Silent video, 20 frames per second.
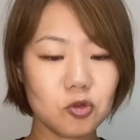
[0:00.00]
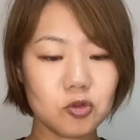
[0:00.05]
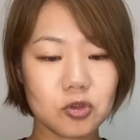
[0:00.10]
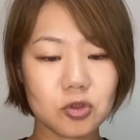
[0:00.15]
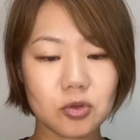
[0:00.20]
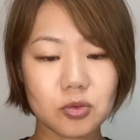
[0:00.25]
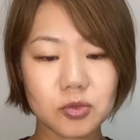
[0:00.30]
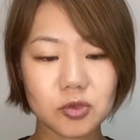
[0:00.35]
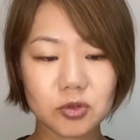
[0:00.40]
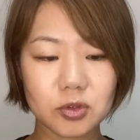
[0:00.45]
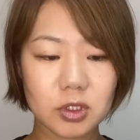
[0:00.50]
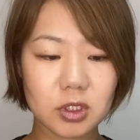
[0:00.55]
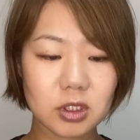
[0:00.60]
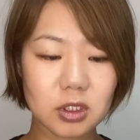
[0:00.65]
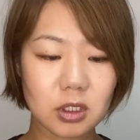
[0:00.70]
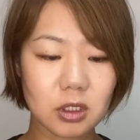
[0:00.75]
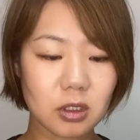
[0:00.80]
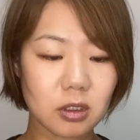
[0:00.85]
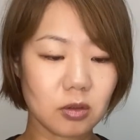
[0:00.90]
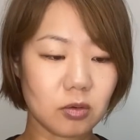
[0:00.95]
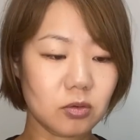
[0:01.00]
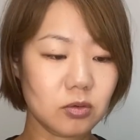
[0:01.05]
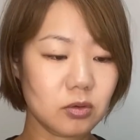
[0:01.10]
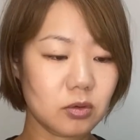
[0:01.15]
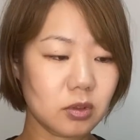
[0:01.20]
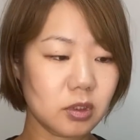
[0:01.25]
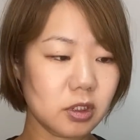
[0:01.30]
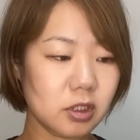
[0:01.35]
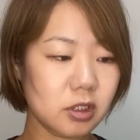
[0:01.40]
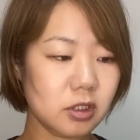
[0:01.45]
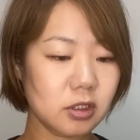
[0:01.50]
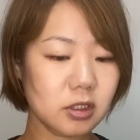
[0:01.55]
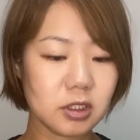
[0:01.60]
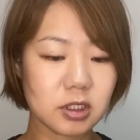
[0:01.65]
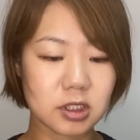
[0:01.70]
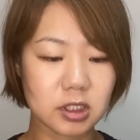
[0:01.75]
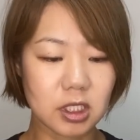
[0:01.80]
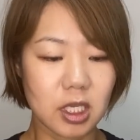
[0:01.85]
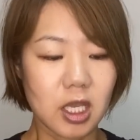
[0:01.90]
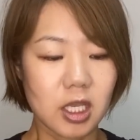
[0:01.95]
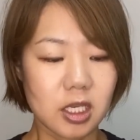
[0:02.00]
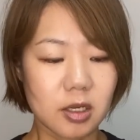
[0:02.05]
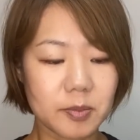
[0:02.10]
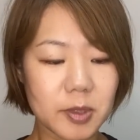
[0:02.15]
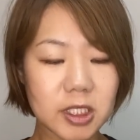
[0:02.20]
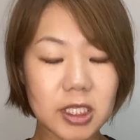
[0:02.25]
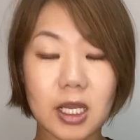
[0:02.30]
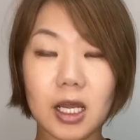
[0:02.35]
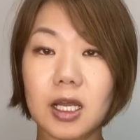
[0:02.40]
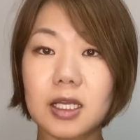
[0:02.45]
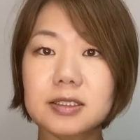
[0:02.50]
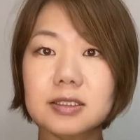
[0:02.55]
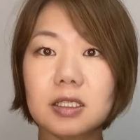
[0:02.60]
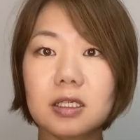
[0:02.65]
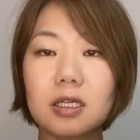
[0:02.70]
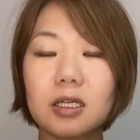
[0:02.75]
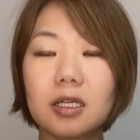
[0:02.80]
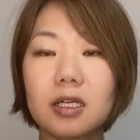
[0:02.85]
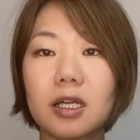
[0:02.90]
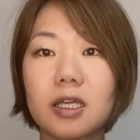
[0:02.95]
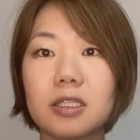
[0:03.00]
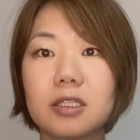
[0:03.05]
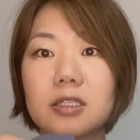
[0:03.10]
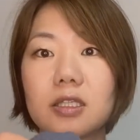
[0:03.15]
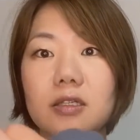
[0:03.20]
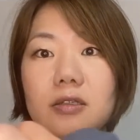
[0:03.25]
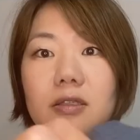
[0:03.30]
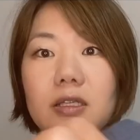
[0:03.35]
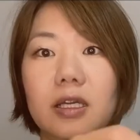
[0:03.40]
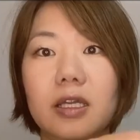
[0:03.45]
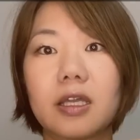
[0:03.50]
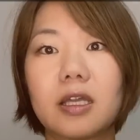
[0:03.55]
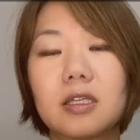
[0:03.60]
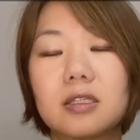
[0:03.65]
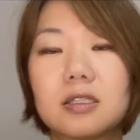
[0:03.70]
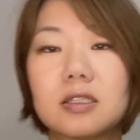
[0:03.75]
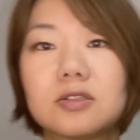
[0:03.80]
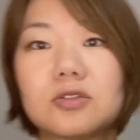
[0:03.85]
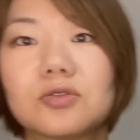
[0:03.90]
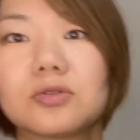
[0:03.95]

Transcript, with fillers: もう消耗品だから本当にいいし、やっぱね麻が入ってるだけあって